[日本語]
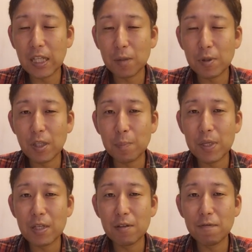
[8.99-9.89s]
ただきました
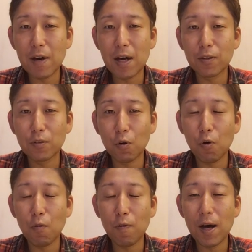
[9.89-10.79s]
BE:FIRST
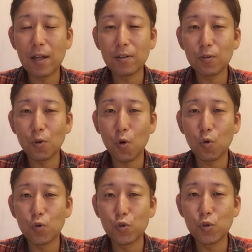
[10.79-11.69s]

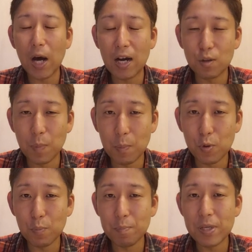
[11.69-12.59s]
ファーストフルアルバム